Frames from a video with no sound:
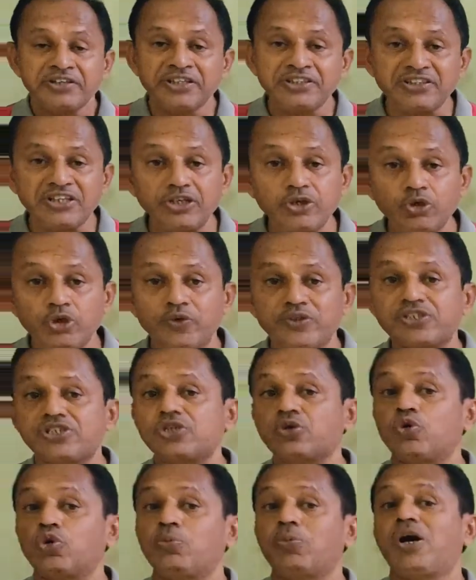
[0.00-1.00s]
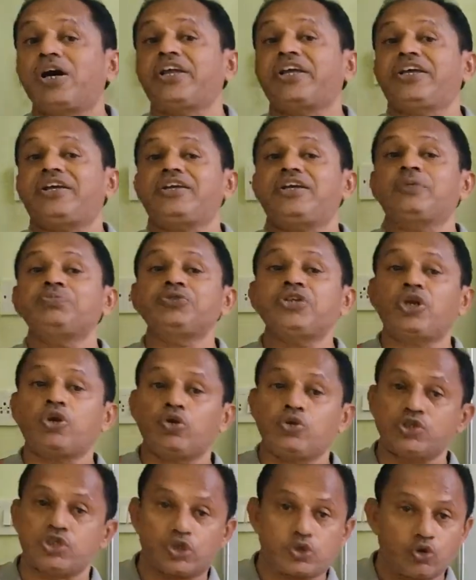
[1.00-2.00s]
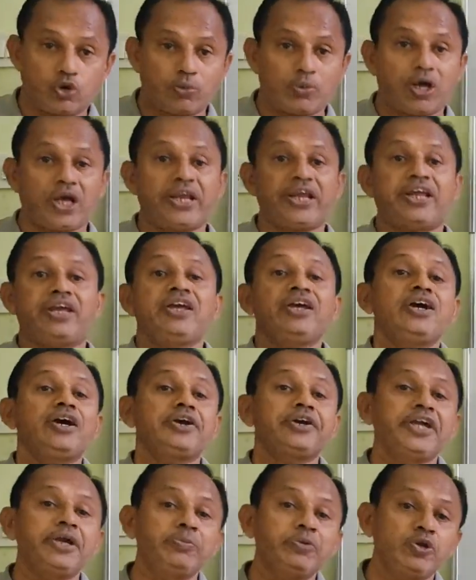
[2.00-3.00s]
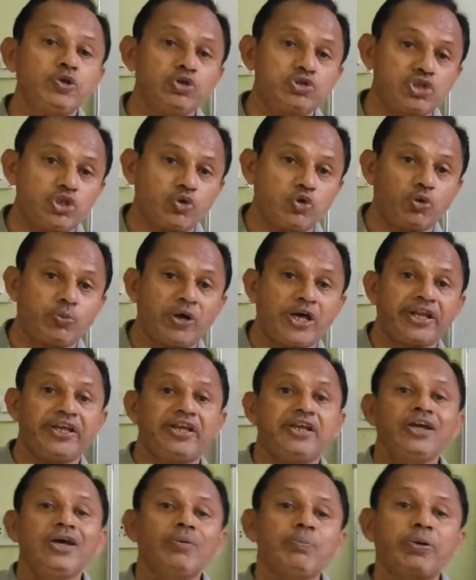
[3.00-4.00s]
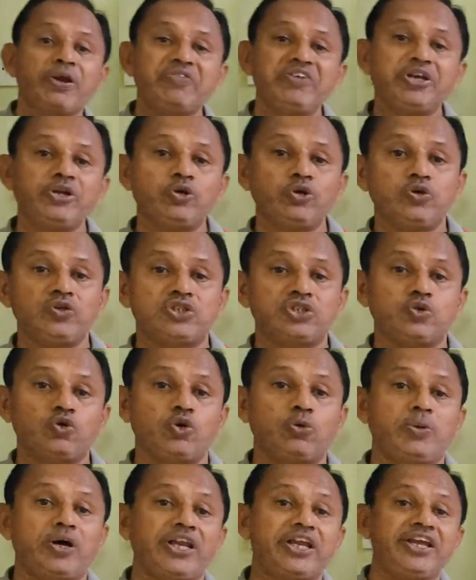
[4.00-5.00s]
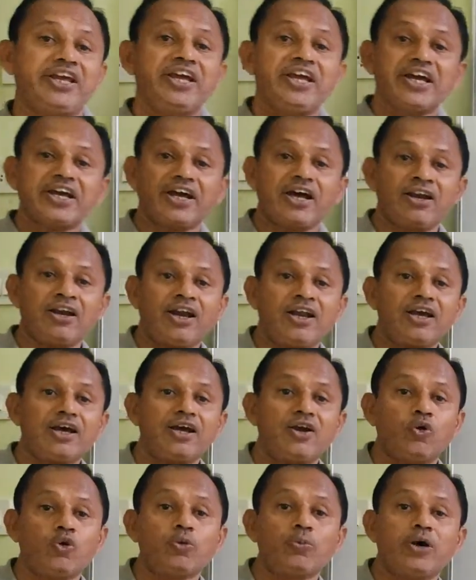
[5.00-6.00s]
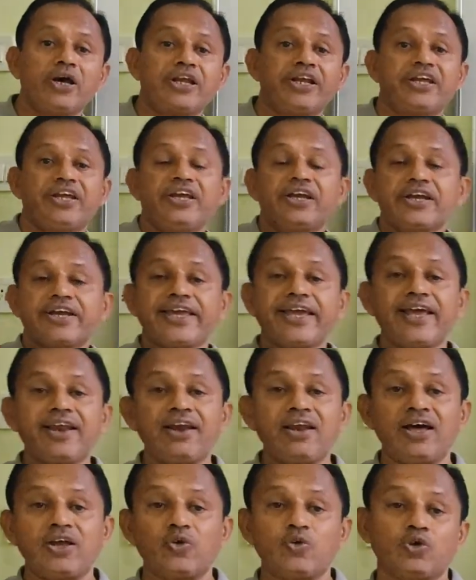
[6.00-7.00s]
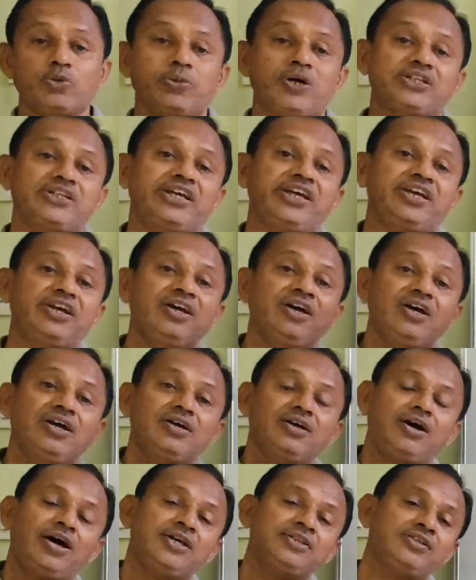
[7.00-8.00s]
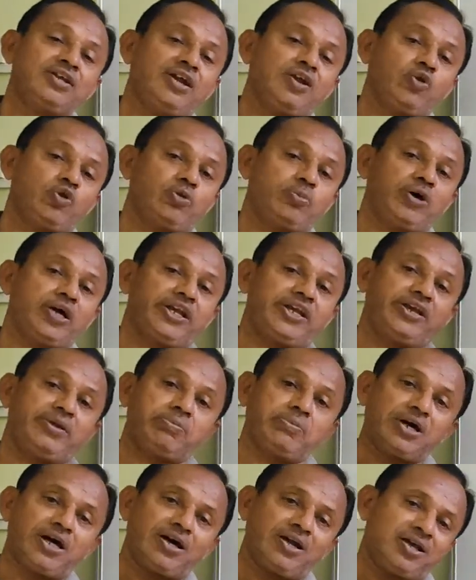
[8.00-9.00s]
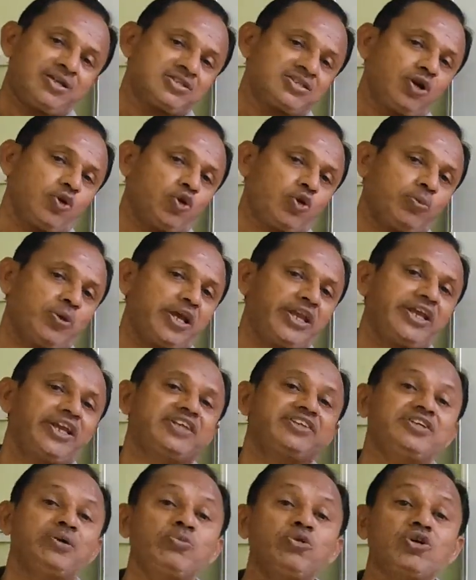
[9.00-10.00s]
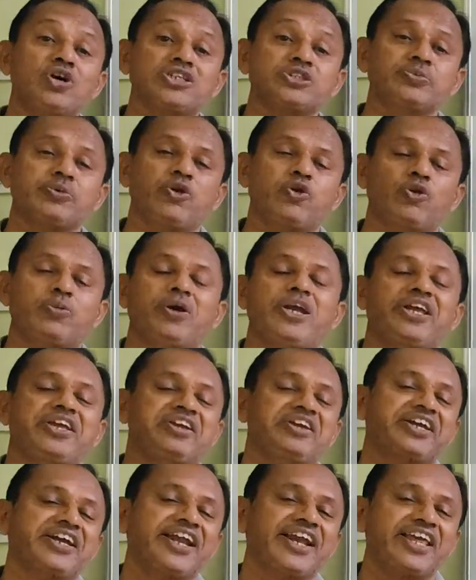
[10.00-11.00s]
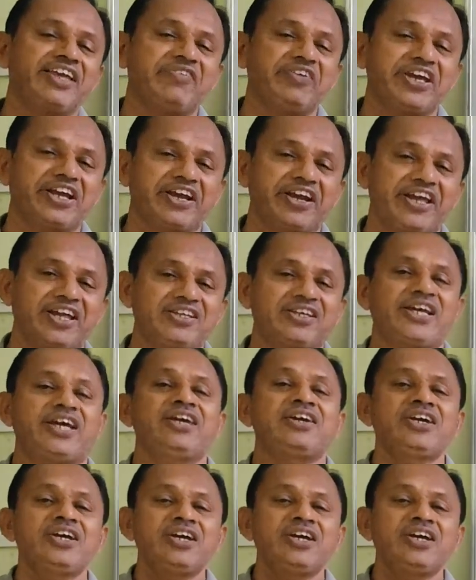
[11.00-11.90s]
இந்த யூனிவர்சிட்டிக்கு ஒரு மாதிரி எம்ஜிஆர் யூனிவர்சிட்டிக்கு ஒரு மாதிரி டீம் யூனிவர்சிட்டிக்கு ஒரு மாதிரி பிரைவேட் யூனிவர்சிட்டிக்கு ஒரு மாதிரி கர்நாடகாவில் ஒரு மாதிரி கேரளாவில் ஒரு மாதிரி ஆந்திராவில் ஒரு மாதிரி மகாராஷ்டிராவில் ஒரு மாதிரி ஜம்மு காஷ்மீரில் ஒரு மாதிரி கிடையவே கிடையாதுங்க